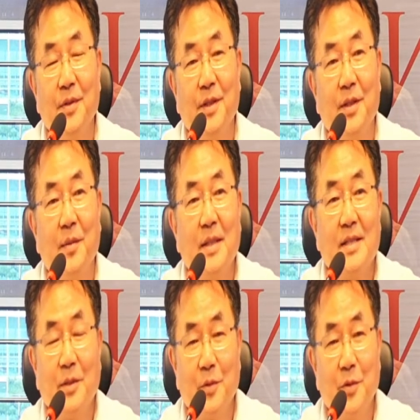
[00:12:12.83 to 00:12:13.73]
여러
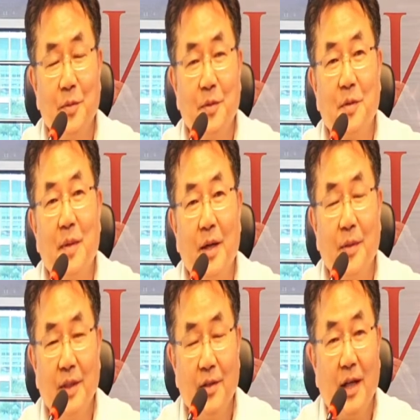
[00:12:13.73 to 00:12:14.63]
가지 노트북도
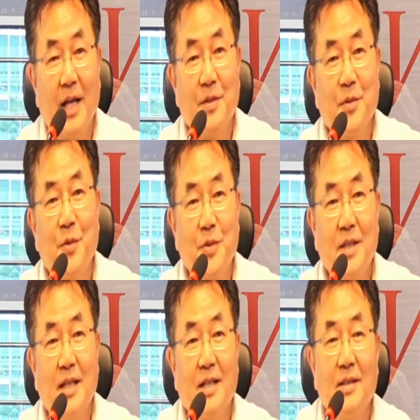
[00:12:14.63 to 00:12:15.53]
받고 이걸 가지고
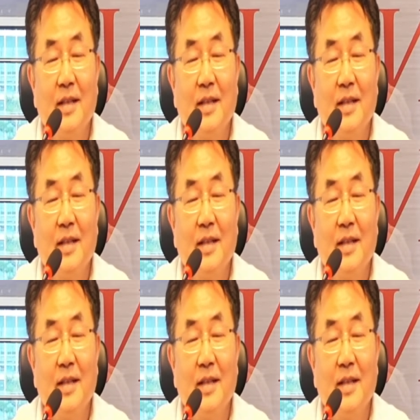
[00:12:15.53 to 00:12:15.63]
교실 가서